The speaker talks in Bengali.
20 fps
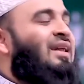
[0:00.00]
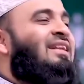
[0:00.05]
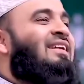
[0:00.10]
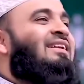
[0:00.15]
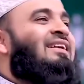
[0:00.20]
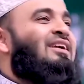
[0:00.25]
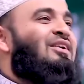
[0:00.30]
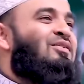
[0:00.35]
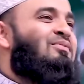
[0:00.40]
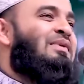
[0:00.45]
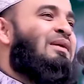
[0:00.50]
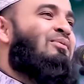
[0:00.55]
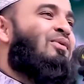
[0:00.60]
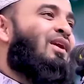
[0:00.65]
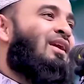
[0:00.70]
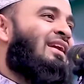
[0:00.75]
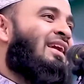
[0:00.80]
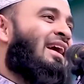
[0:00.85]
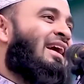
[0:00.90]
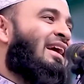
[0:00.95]
ওনাদেরকে গুমরা
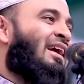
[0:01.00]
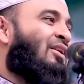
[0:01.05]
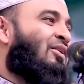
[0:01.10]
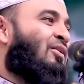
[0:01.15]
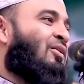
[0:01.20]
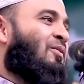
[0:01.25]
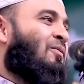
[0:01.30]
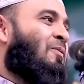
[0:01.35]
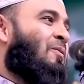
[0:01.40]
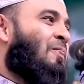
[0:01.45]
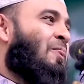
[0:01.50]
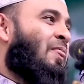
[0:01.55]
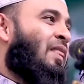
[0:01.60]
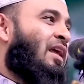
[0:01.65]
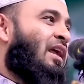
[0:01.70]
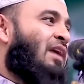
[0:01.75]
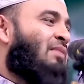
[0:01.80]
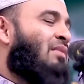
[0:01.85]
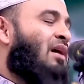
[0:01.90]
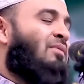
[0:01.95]
বলেন না কেন
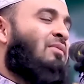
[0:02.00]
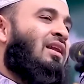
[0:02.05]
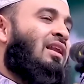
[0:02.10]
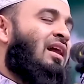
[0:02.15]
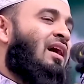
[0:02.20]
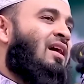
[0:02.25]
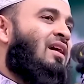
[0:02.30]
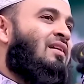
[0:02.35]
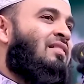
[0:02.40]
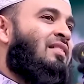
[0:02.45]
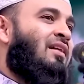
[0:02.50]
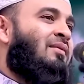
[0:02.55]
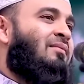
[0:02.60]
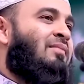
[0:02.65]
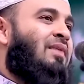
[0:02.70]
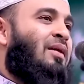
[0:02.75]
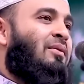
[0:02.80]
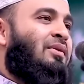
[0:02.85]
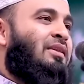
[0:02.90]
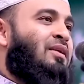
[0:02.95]
ইমাম আল
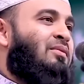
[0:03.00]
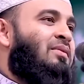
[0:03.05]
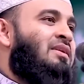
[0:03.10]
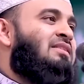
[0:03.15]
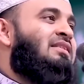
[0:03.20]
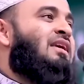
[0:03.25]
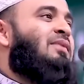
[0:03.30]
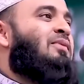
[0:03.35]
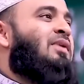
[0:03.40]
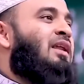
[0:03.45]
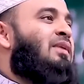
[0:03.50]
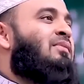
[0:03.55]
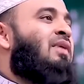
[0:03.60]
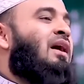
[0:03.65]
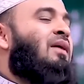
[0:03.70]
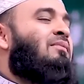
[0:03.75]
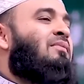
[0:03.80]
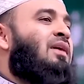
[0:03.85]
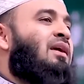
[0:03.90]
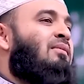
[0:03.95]
আদম আমাদের মাঝহাবের
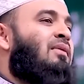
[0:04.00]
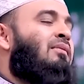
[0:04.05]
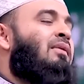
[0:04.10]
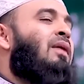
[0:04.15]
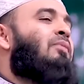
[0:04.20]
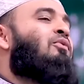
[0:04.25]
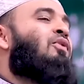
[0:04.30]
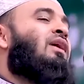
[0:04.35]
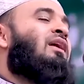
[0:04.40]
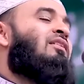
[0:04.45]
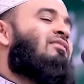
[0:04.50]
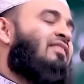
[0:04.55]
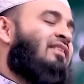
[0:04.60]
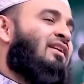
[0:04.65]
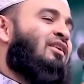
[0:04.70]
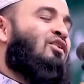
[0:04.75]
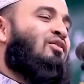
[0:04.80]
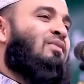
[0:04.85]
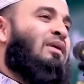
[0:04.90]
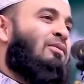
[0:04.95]
ইমাম ইমাম আবু
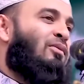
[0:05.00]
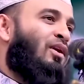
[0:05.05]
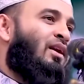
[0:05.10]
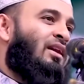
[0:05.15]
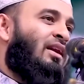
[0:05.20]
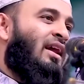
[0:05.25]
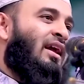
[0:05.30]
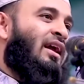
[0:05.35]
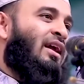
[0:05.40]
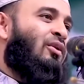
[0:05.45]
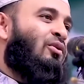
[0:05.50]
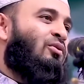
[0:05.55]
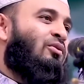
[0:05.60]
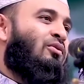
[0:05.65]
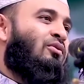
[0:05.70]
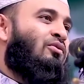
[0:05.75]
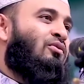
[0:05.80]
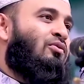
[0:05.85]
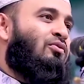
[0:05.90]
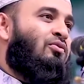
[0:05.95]
হানিফাকে গুমরা বলেন না কেন
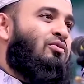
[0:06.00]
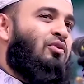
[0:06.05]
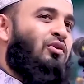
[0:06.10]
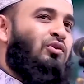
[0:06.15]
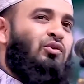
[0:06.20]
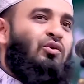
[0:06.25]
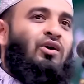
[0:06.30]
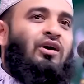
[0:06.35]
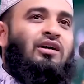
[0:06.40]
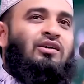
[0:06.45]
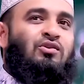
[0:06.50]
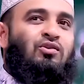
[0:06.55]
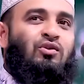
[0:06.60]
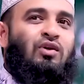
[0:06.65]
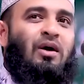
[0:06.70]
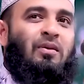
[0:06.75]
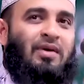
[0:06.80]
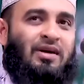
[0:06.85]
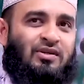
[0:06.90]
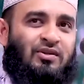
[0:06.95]
ফতুয়াকে
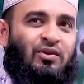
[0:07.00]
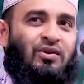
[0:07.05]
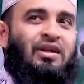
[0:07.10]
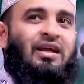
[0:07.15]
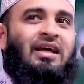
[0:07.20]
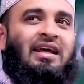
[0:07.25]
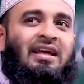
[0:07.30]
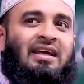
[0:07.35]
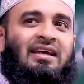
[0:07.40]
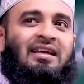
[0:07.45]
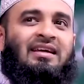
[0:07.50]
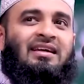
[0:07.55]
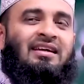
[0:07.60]
শুধু আমার জন্যে